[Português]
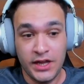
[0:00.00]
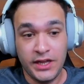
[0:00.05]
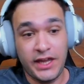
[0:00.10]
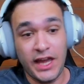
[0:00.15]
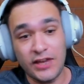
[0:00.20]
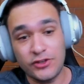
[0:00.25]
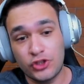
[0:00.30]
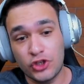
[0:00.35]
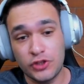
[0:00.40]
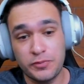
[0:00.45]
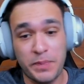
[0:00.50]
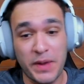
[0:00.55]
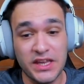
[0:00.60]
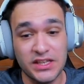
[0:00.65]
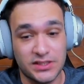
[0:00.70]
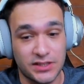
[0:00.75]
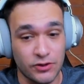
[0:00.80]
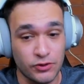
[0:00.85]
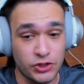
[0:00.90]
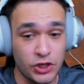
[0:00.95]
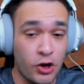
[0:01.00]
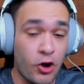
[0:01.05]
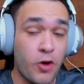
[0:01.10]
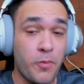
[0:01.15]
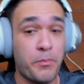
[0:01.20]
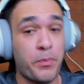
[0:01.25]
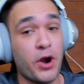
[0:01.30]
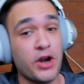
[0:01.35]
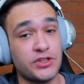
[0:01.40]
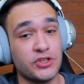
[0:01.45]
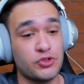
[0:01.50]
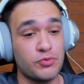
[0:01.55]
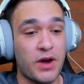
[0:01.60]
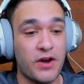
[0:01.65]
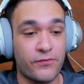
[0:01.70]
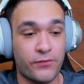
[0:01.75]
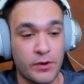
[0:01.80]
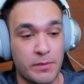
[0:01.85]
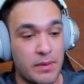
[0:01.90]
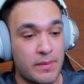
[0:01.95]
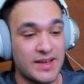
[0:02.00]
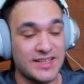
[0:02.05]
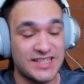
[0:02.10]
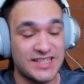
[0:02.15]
que a suspensão se comporta de uma forma mais